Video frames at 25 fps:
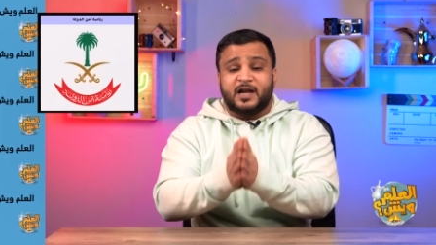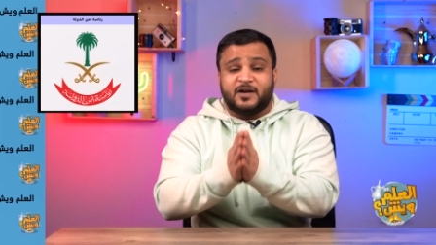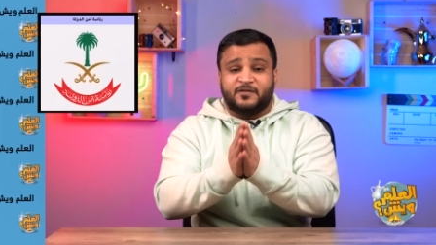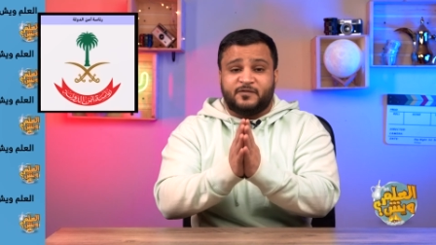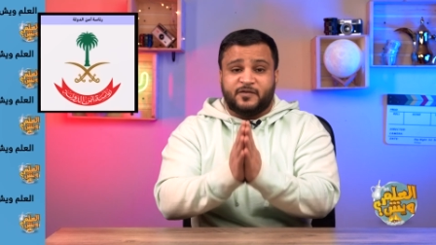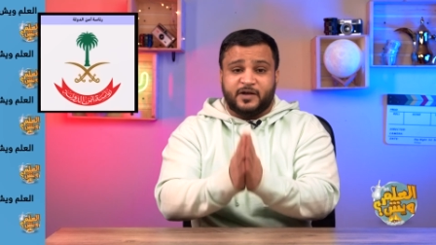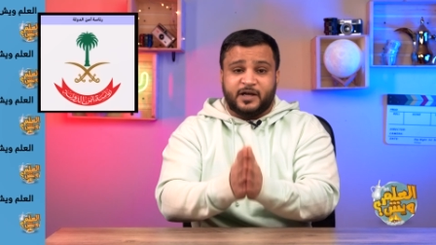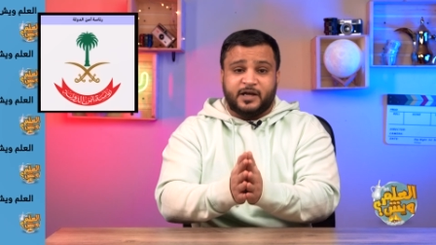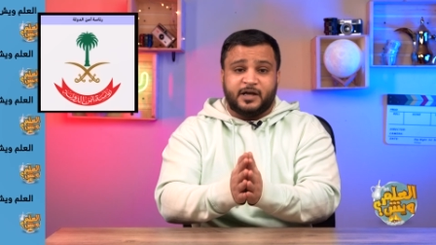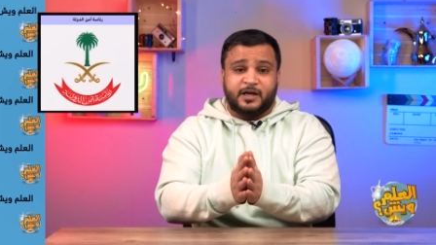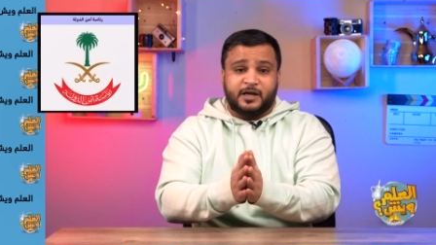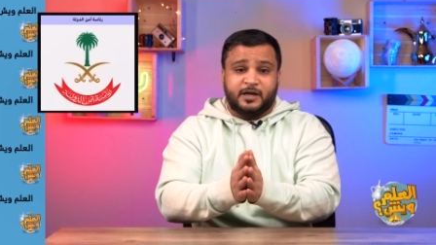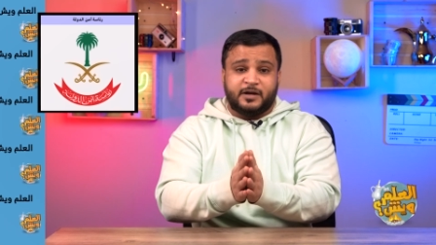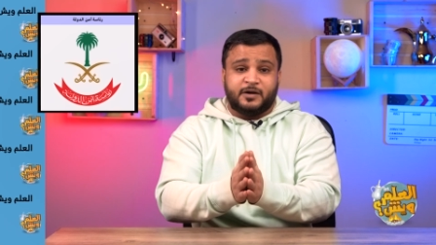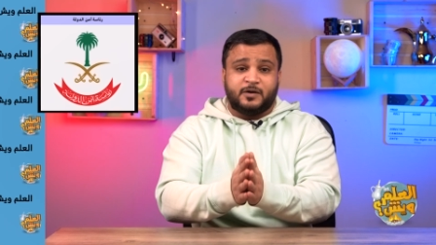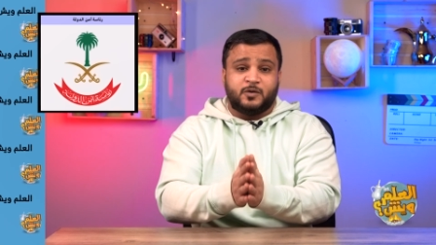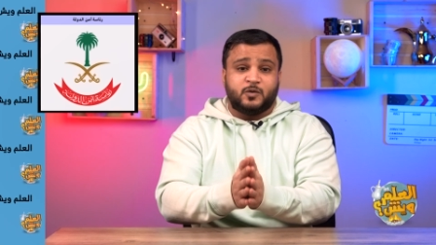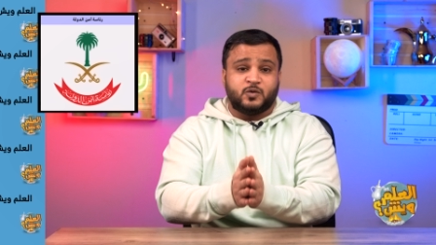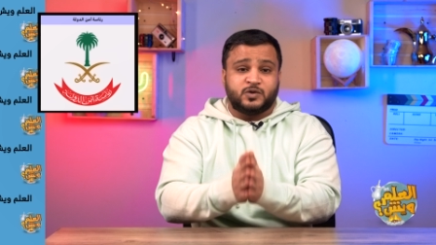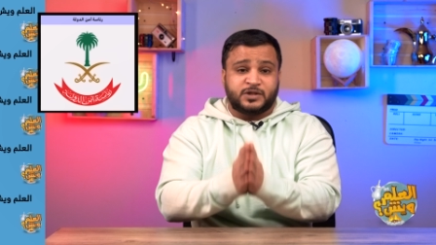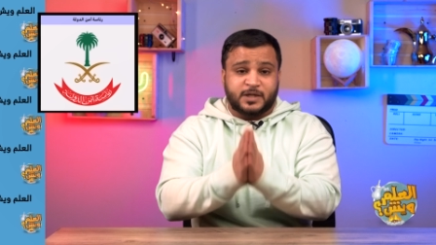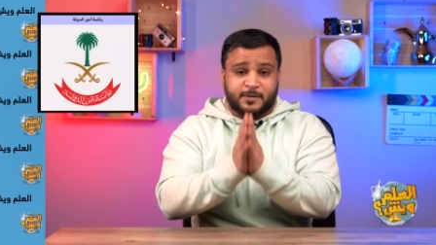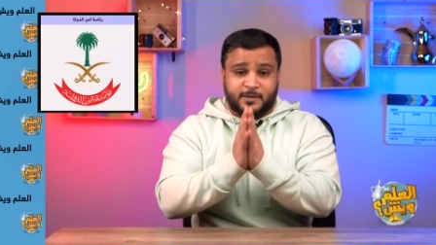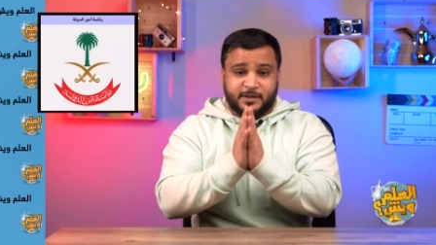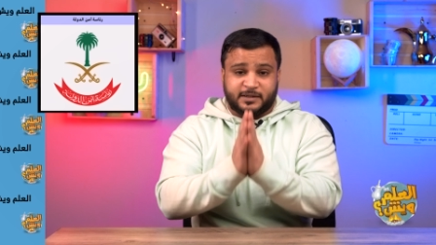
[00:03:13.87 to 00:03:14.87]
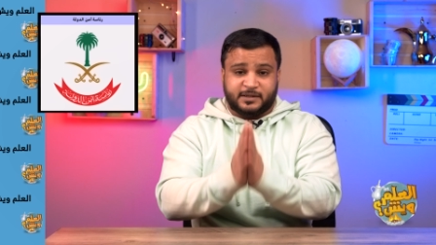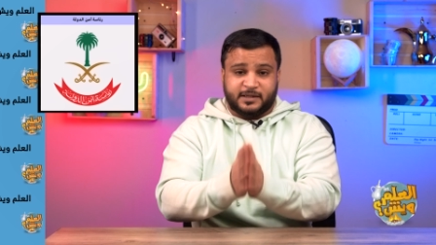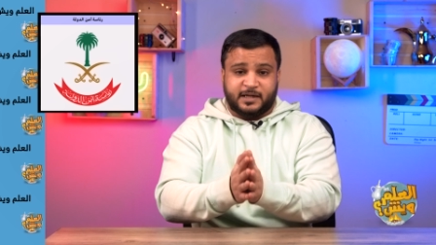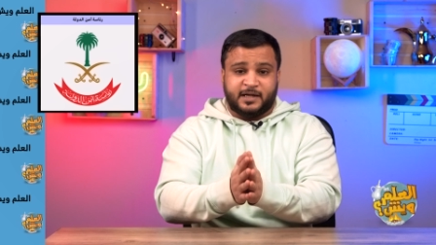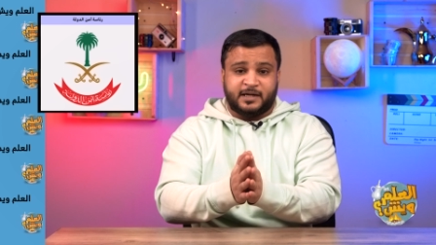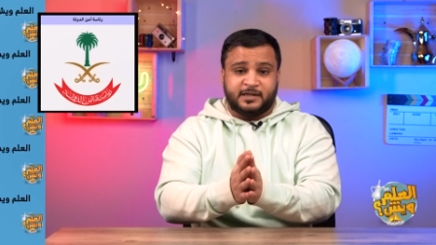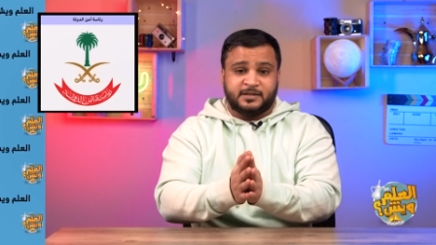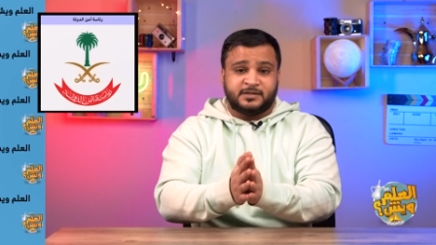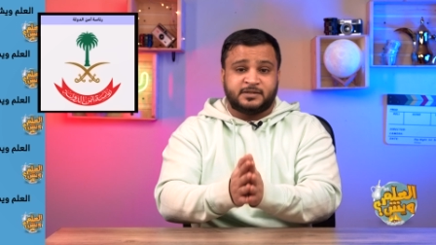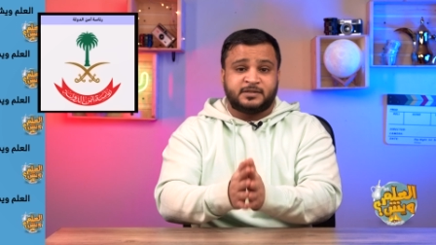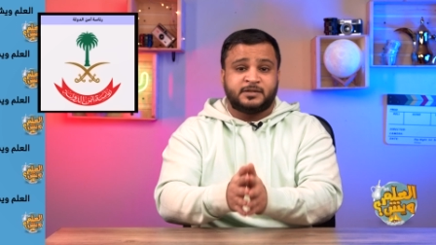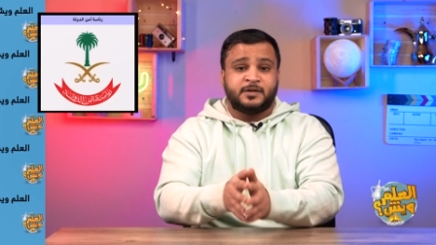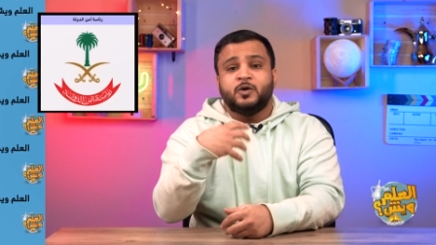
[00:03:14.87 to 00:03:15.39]

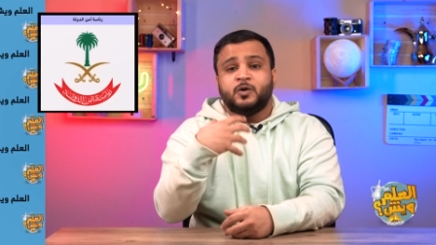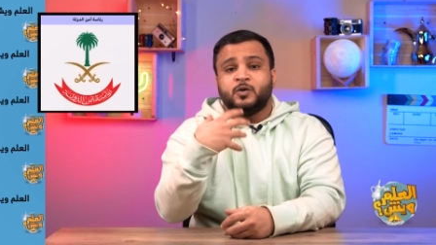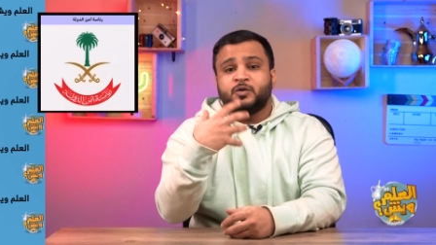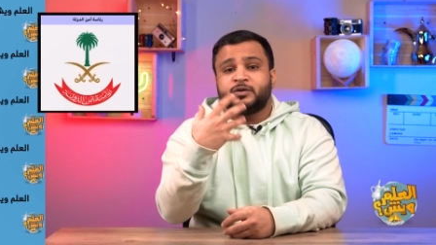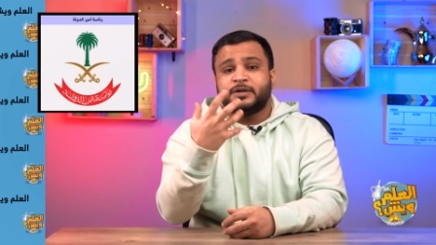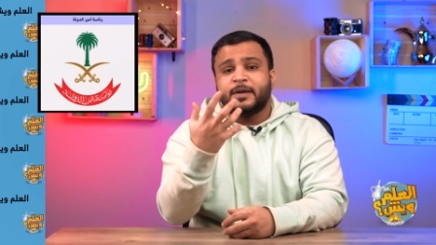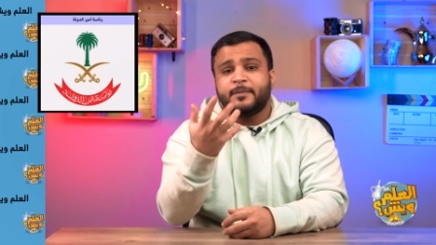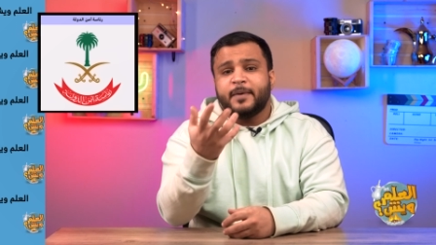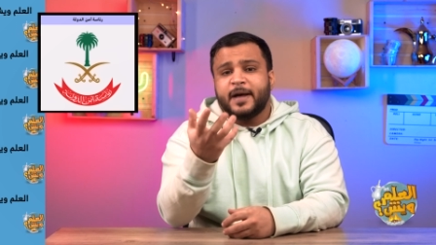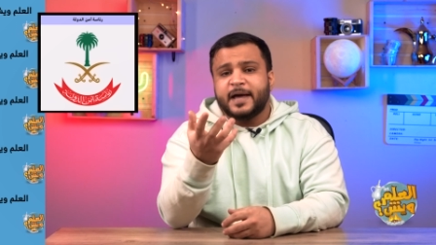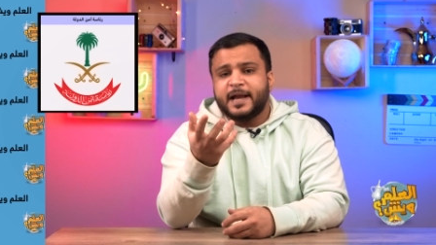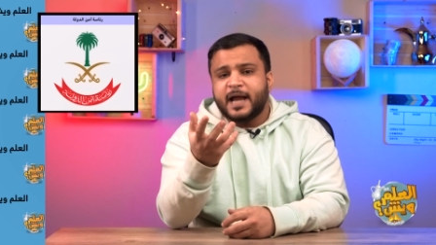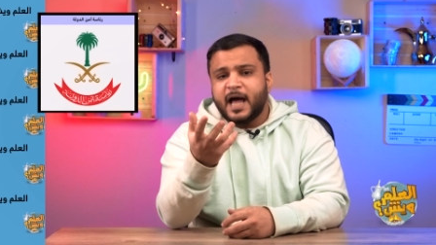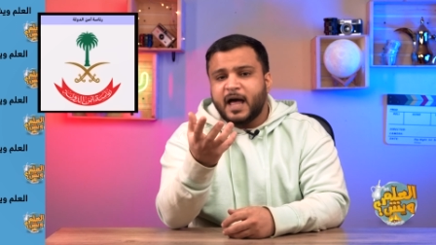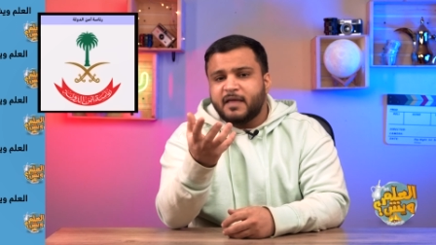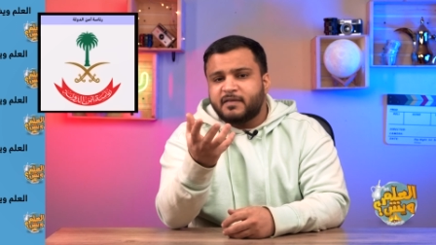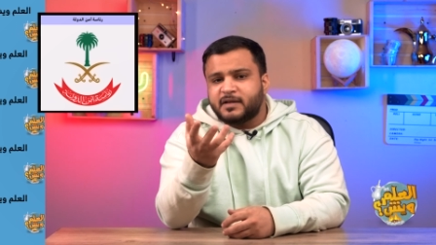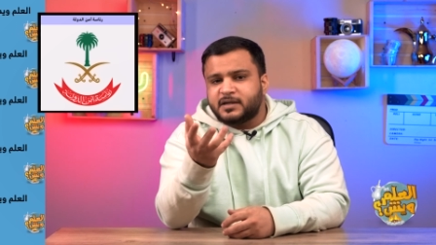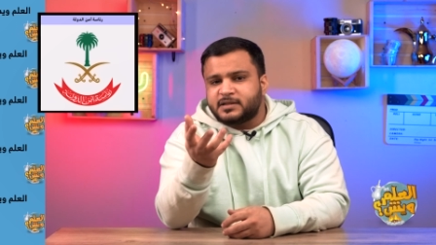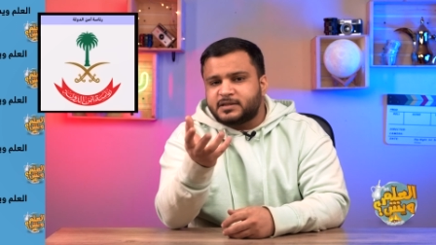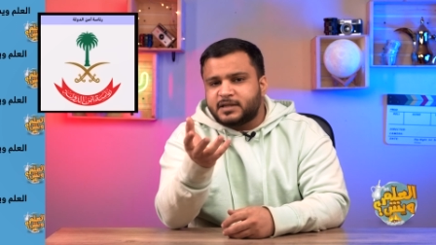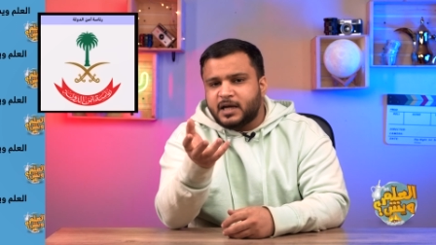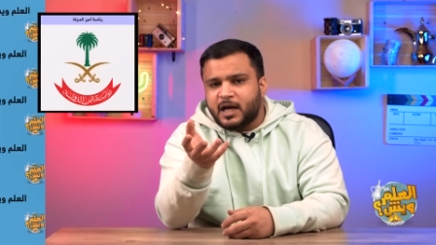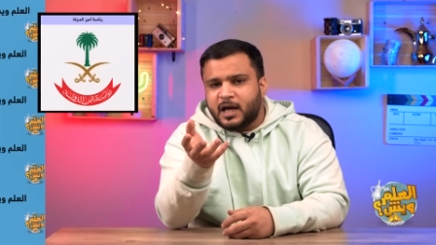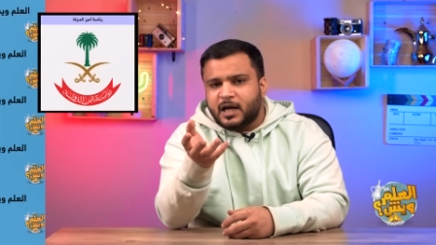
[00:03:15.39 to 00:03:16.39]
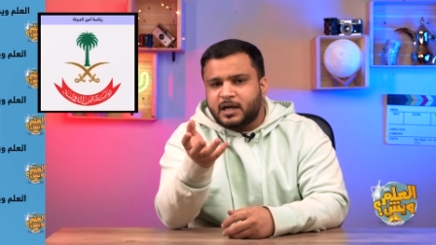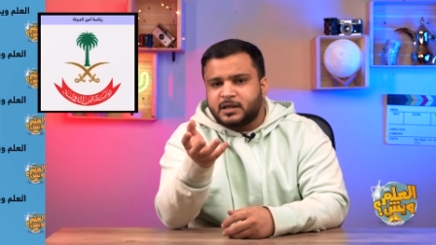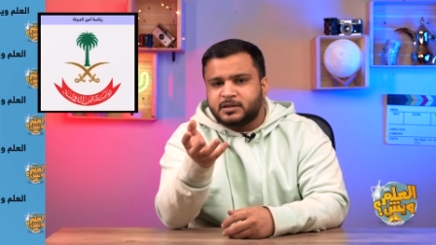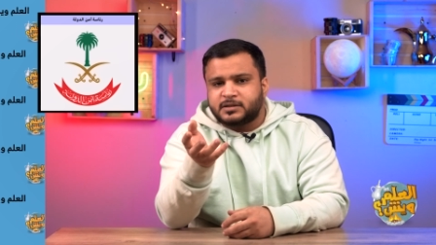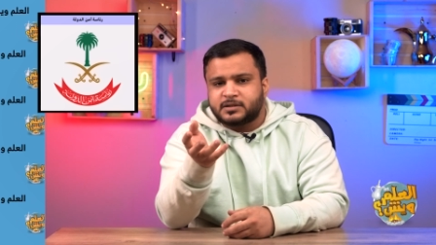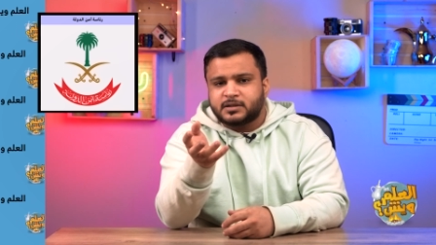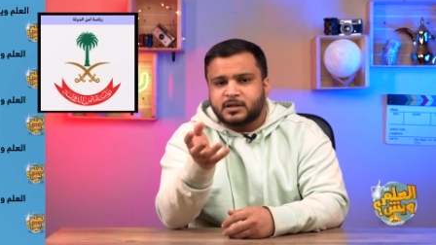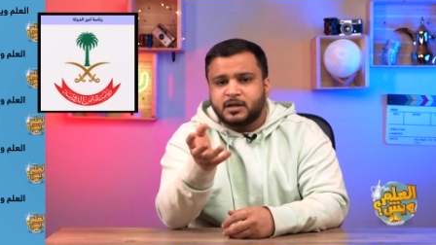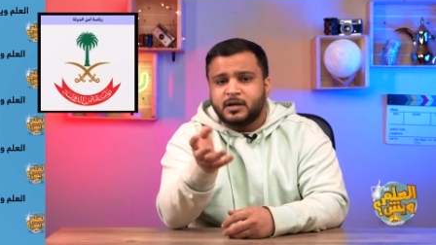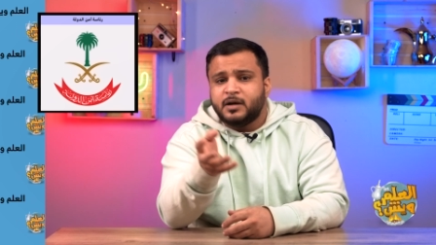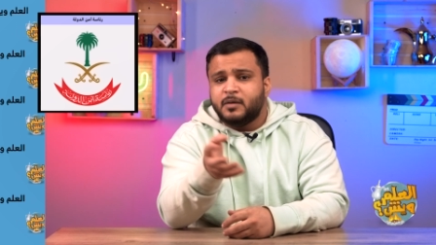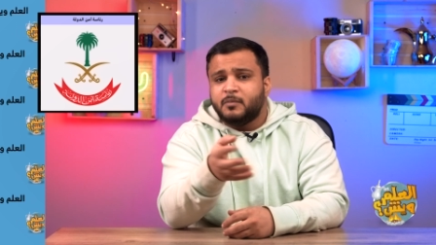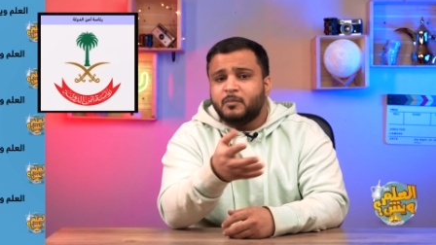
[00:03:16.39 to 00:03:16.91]
2017 وطبعا هذا
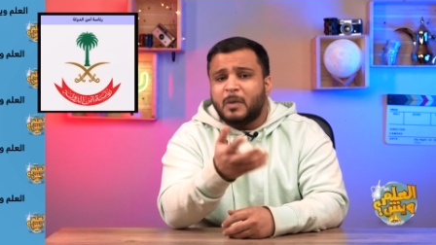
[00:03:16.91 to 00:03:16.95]
الجهاز